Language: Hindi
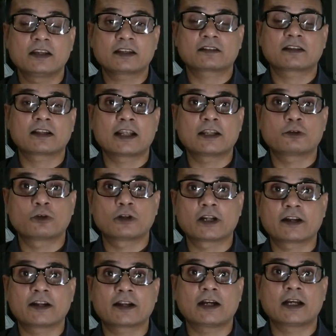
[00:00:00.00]
इस लड़ाई को
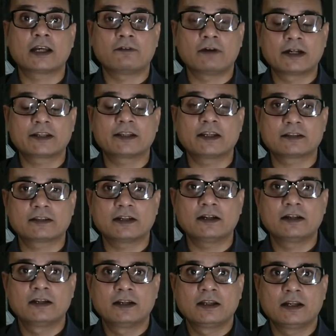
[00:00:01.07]
लड़ने का आह्वान किया
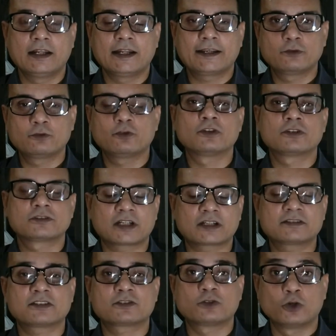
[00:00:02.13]
था लेकिन वो
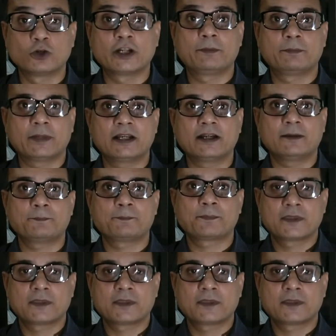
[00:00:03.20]
सक्सेस हो नहीं पाया